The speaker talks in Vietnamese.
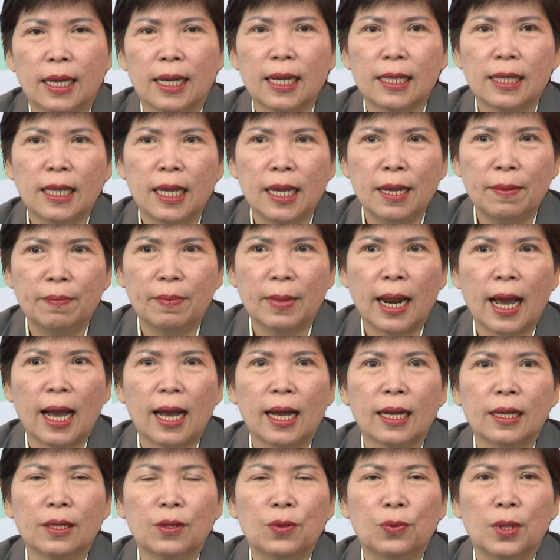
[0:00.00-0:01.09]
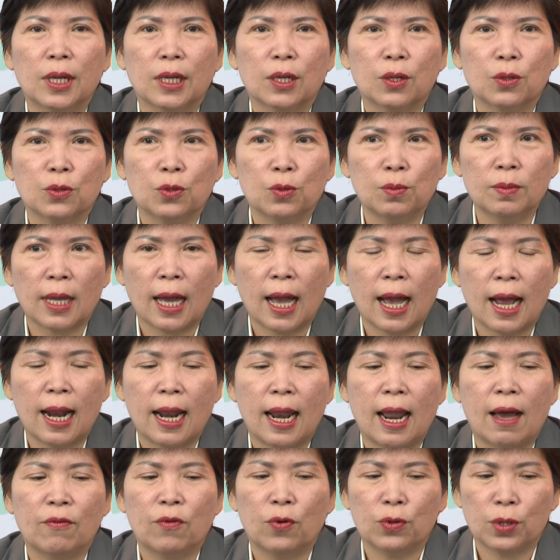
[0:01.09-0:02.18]
cái tiềm năng du lịch của chúng ta
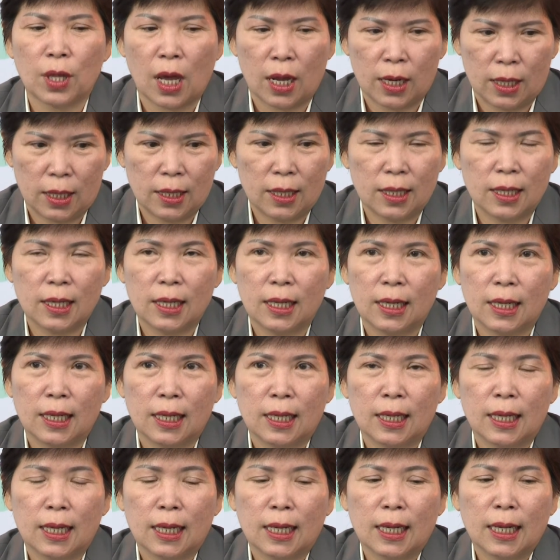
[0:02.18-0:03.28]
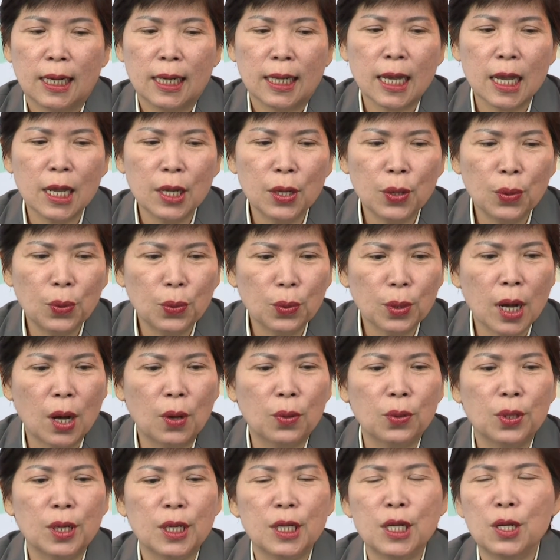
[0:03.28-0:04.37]
là vô tận. Cái nhu
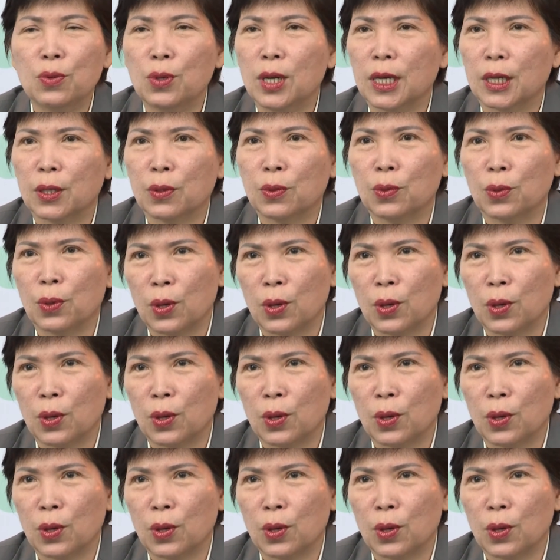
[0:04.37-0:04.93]
cầu đi du lịch của